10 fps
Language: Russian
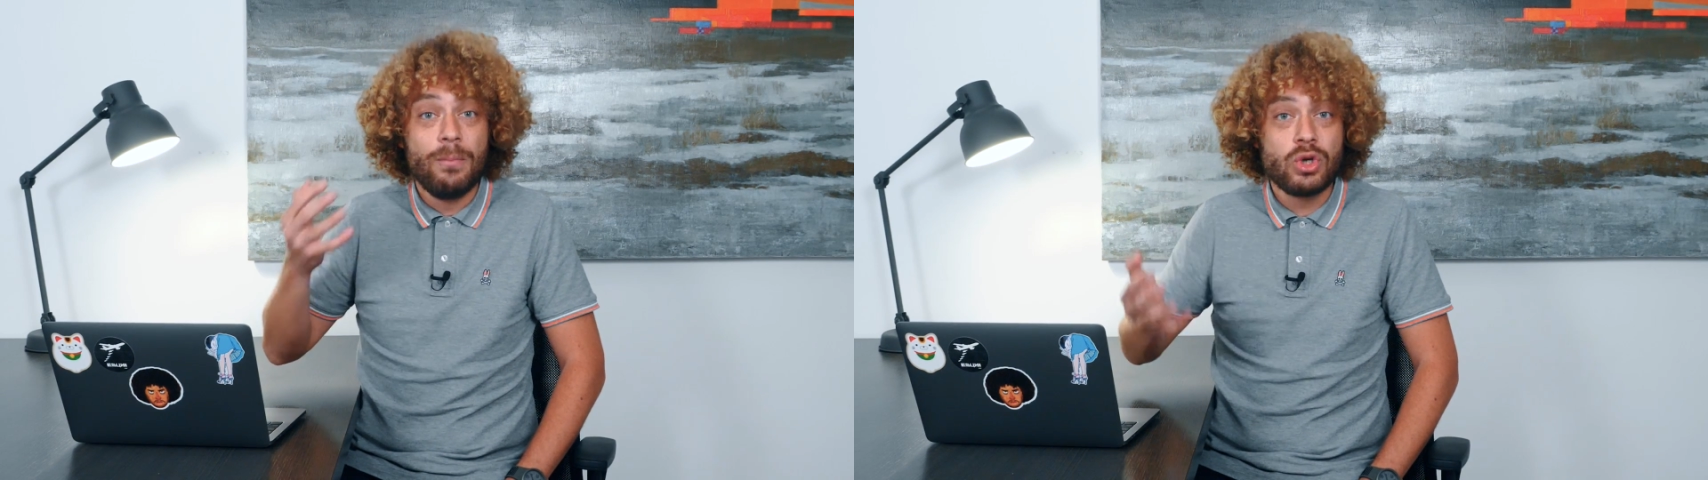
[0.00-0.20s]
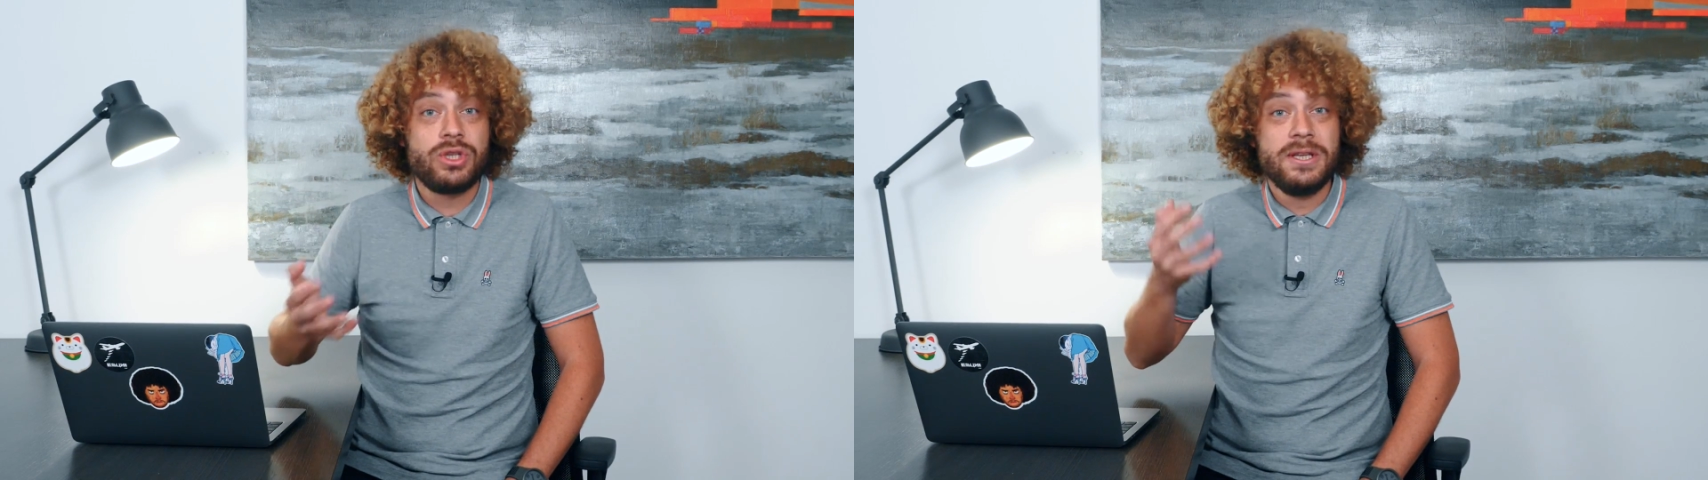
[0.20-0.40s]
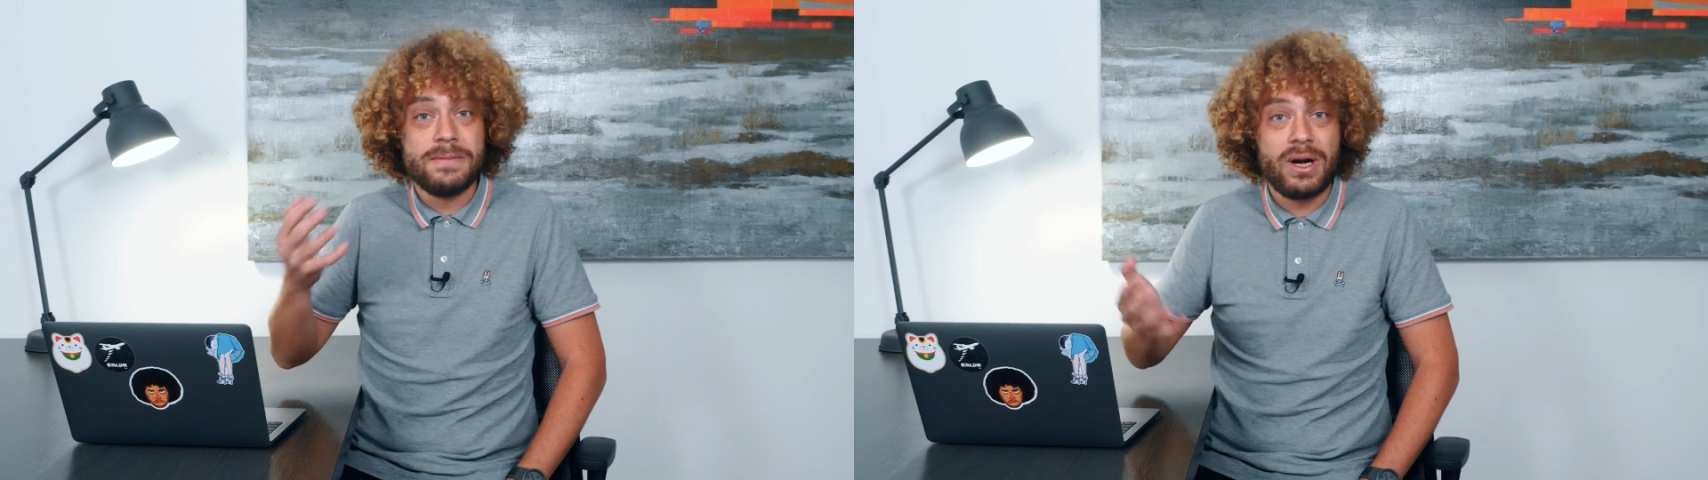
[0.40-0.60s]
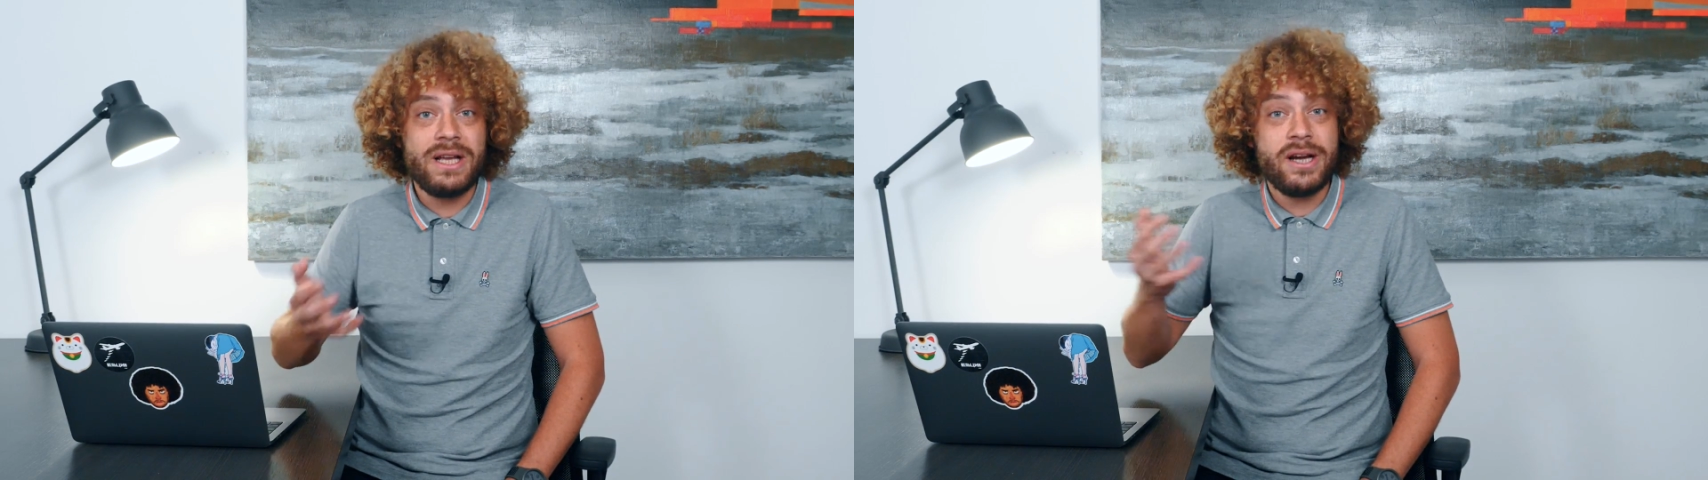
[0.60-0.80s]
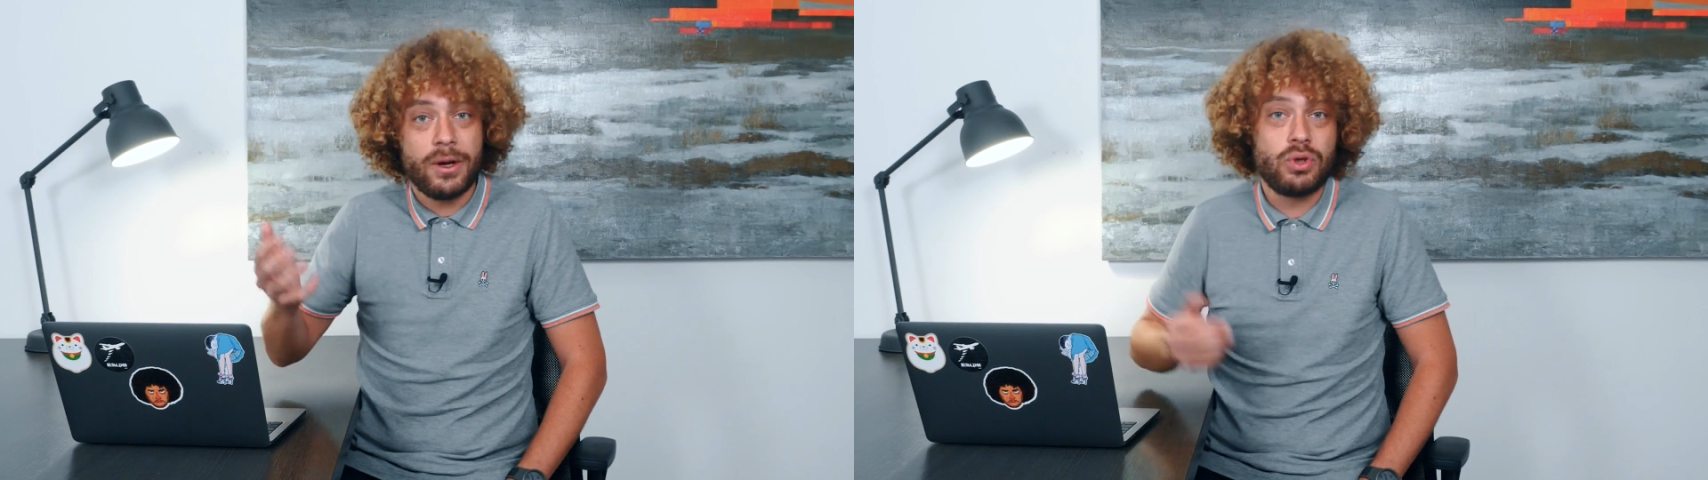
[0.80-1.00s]
можно
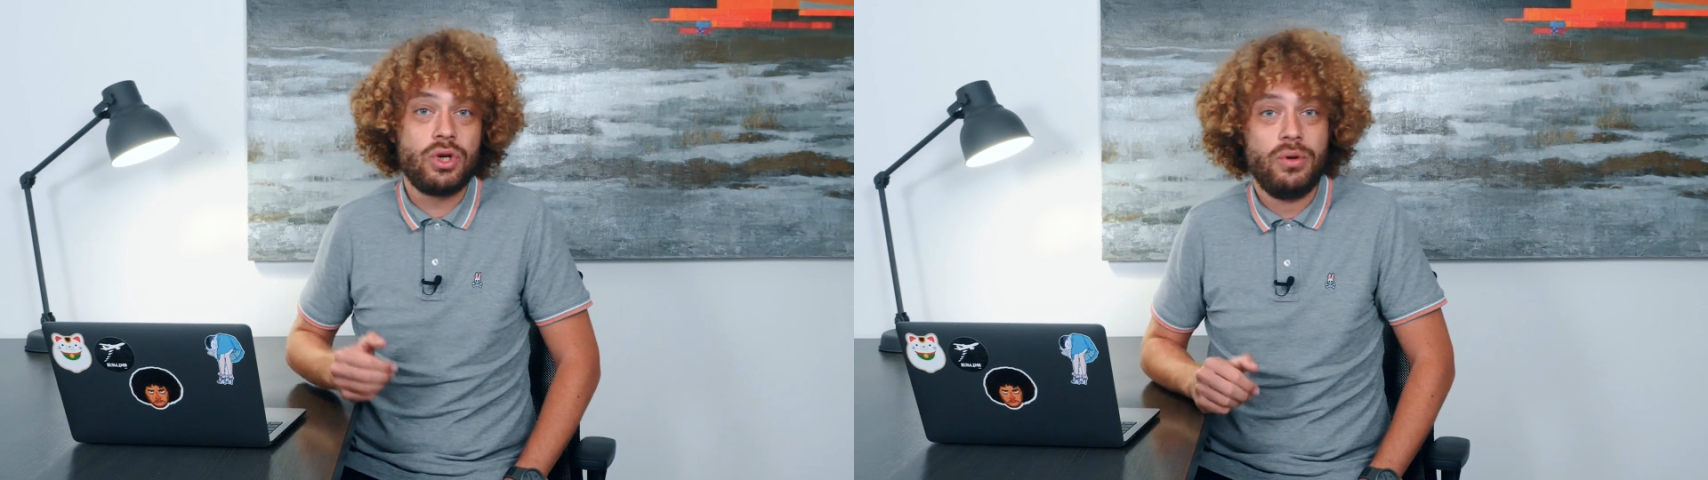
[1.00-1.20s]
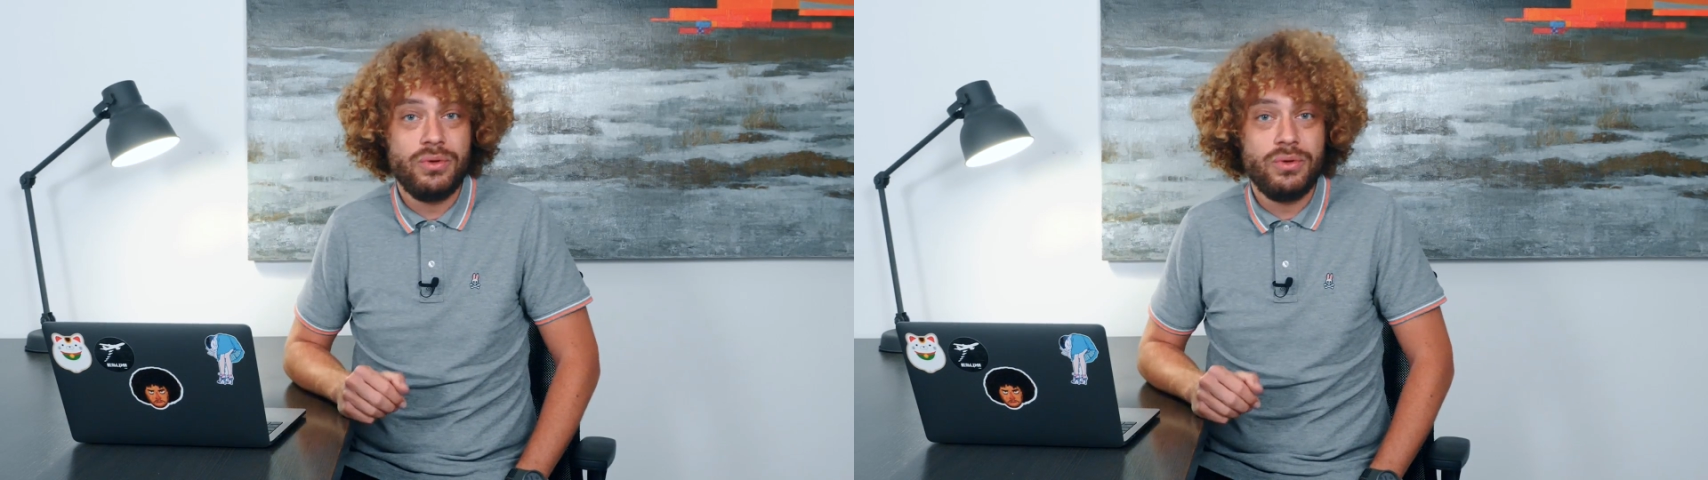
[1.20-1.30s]
избрать хороших